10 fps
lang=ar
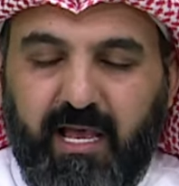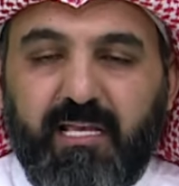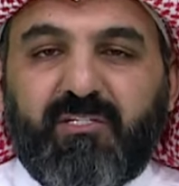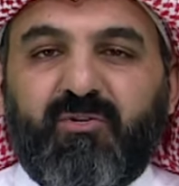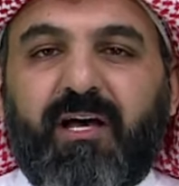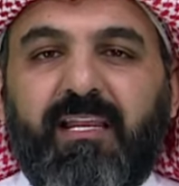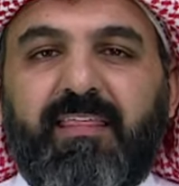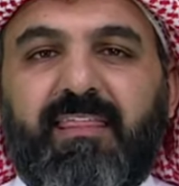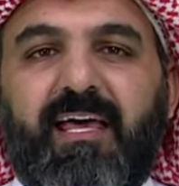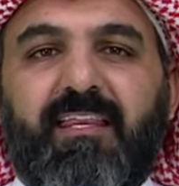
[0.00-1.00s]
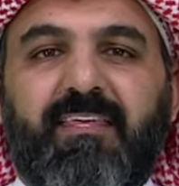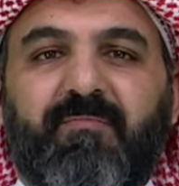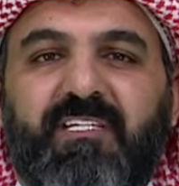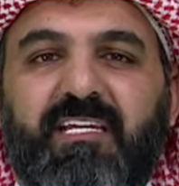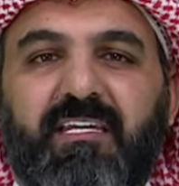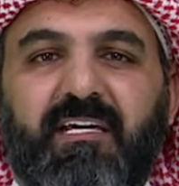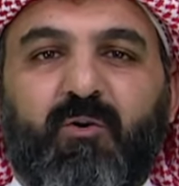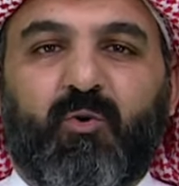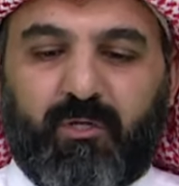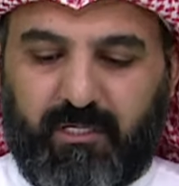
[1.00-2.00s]
السؤال الثالث يا امتنان
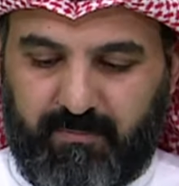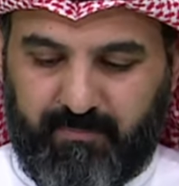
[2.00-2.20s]
يقول